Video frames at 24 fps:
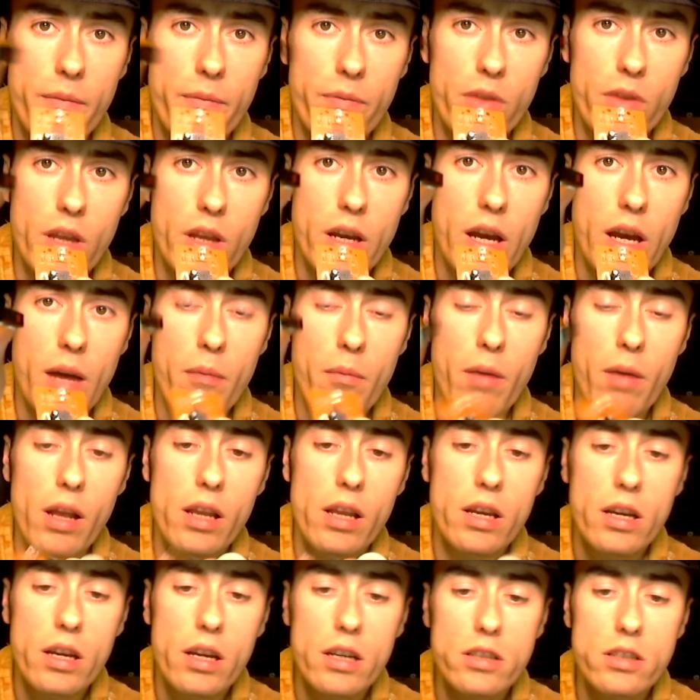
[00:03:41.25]
Такая
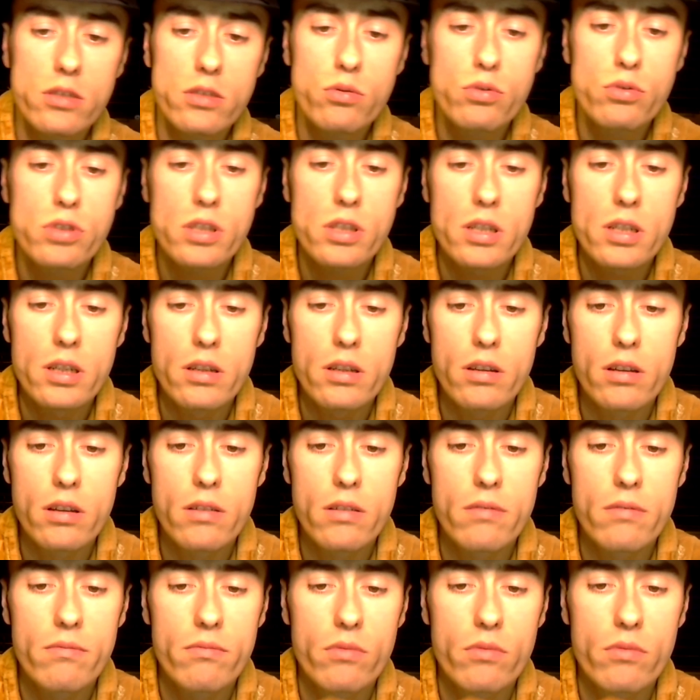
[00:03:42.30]
маленькая штучка,
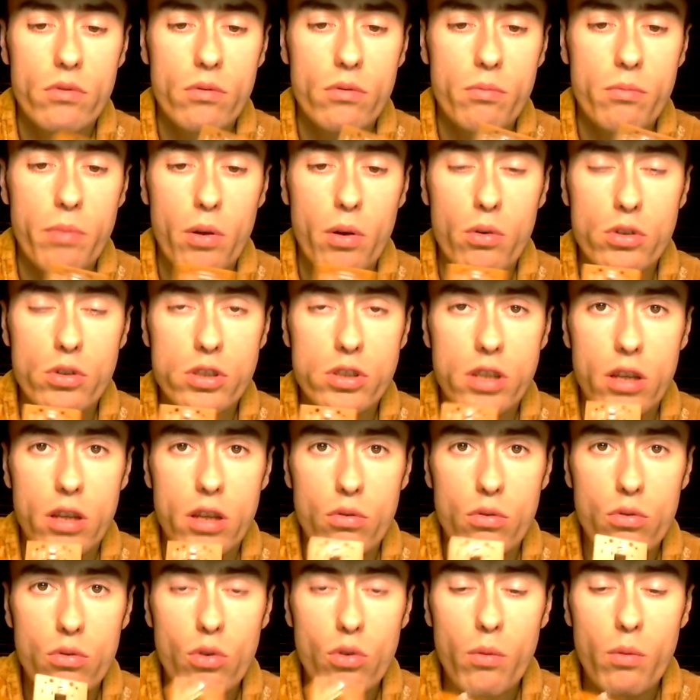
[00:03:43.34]
похожа на
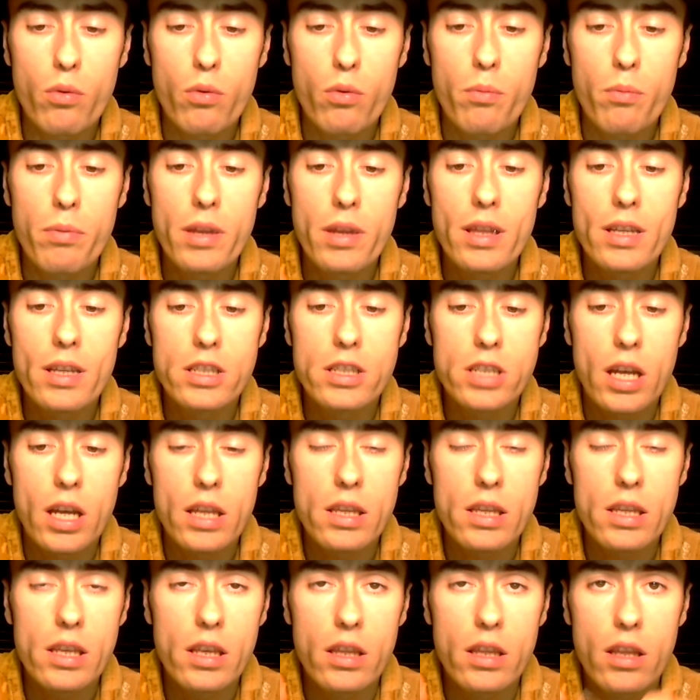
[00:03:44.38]
эту кнопку. При
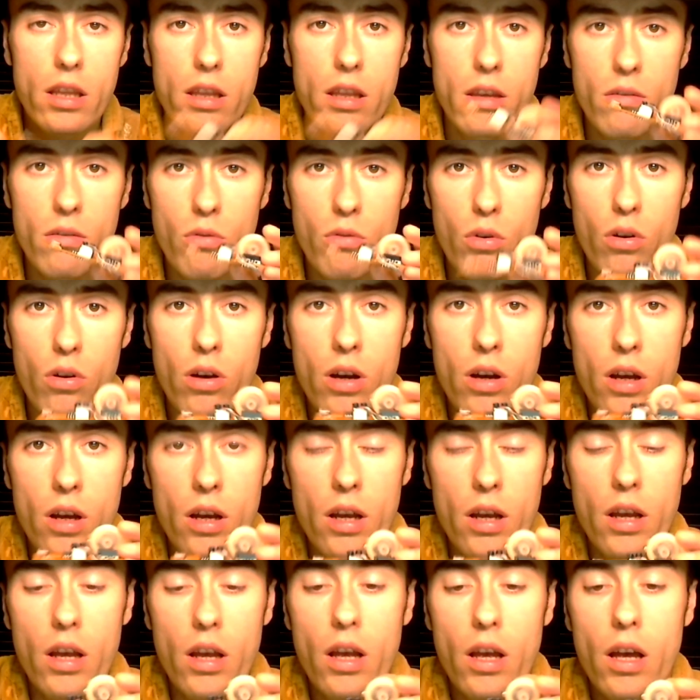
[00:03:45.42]
нажатии на него
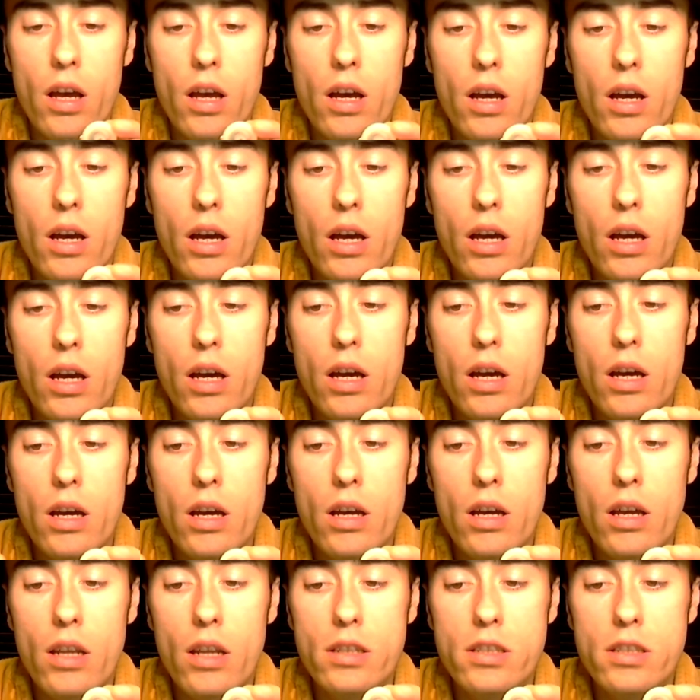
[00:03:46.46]
э,
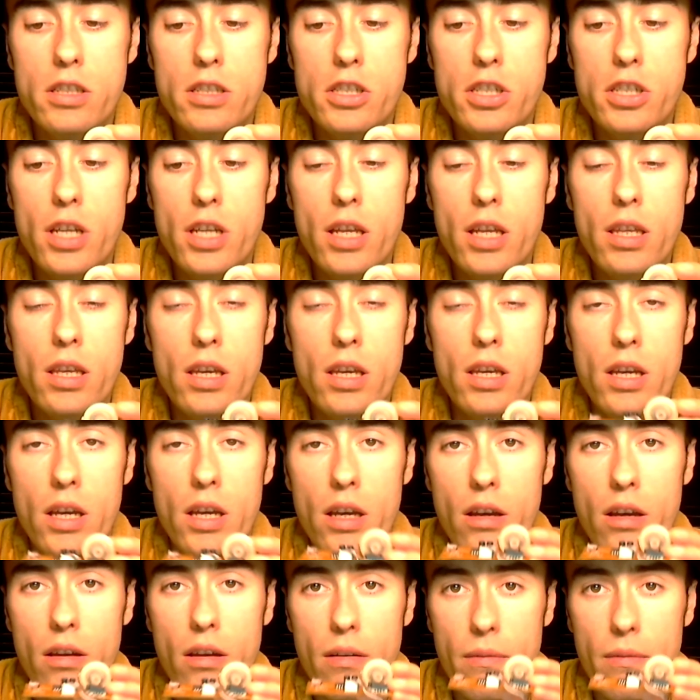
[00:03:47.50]

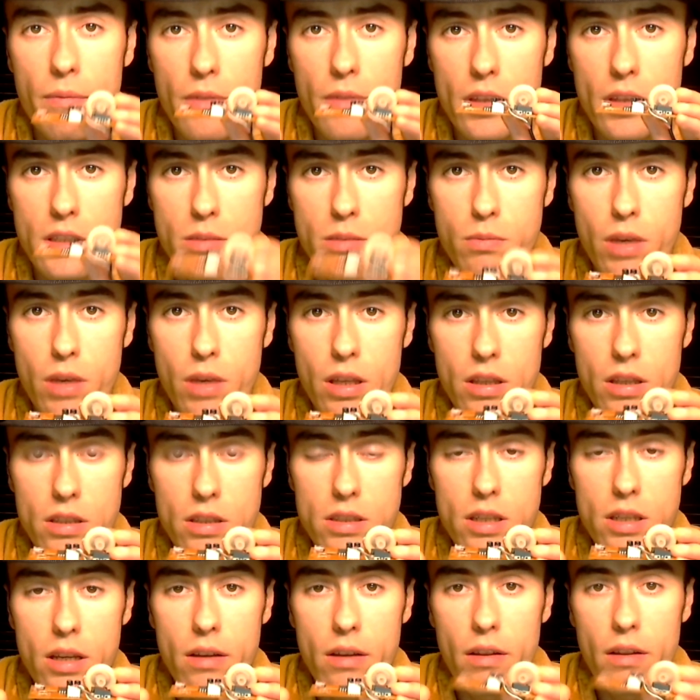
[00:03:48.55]
разрешение
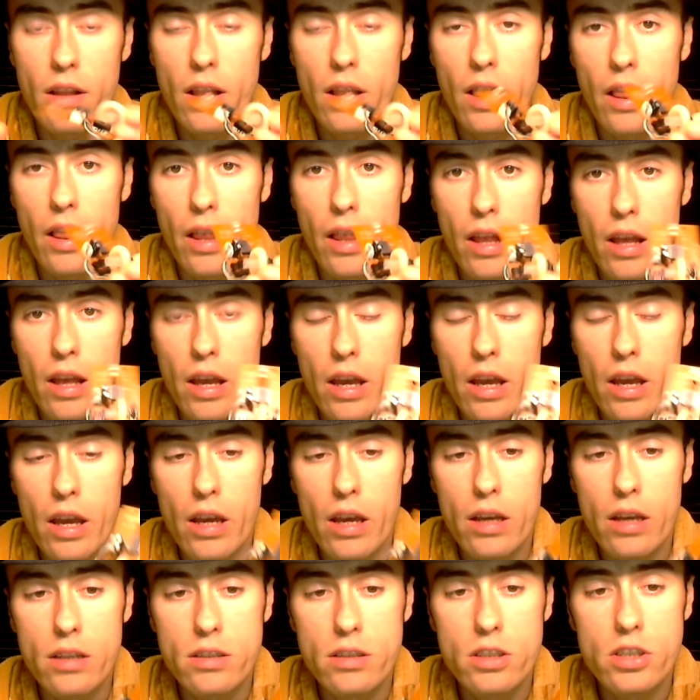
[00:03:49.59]
изменится.
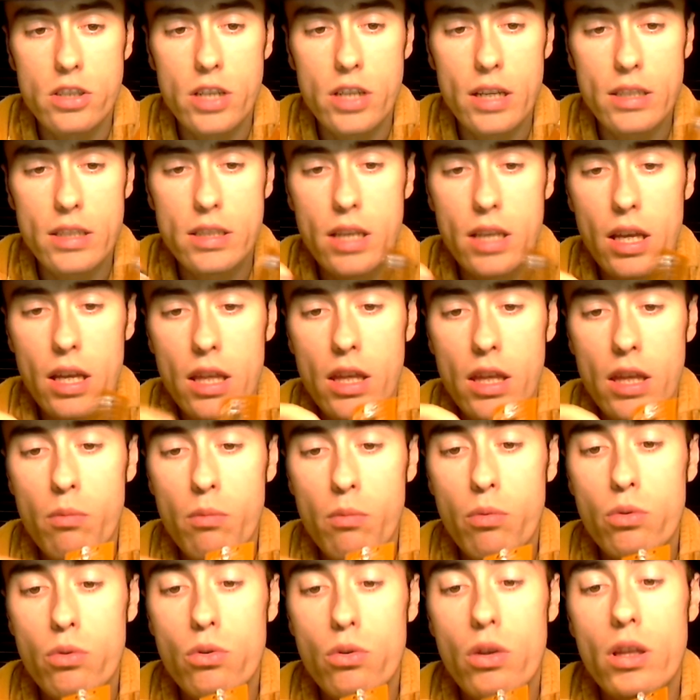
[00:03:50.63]
Сейчас я не
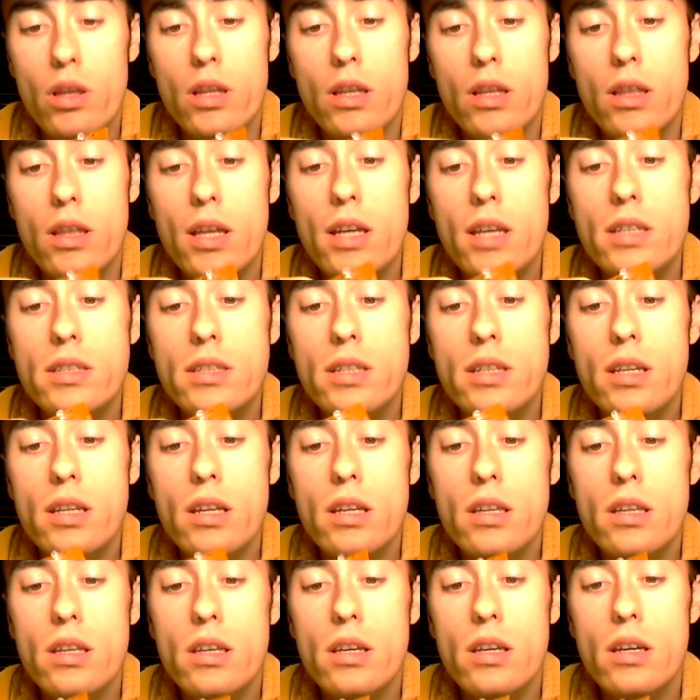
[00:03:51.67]
буду это
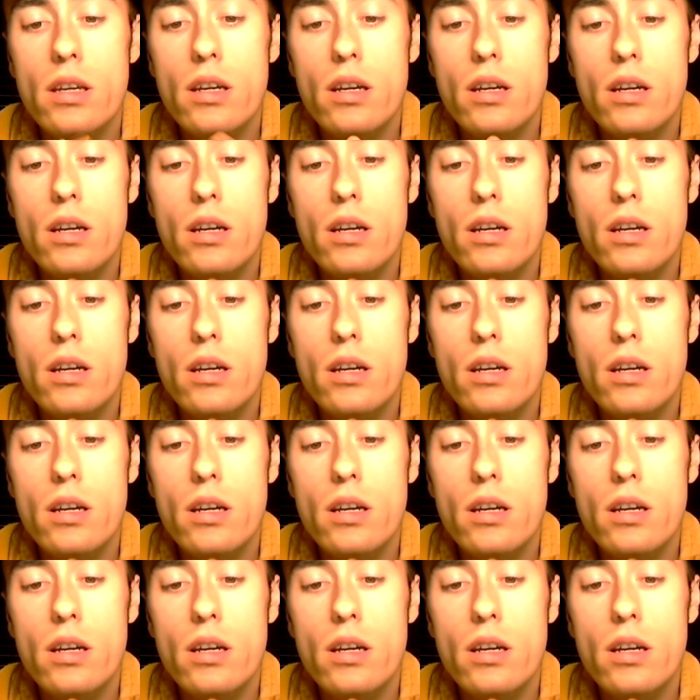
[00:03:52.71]
тестерить,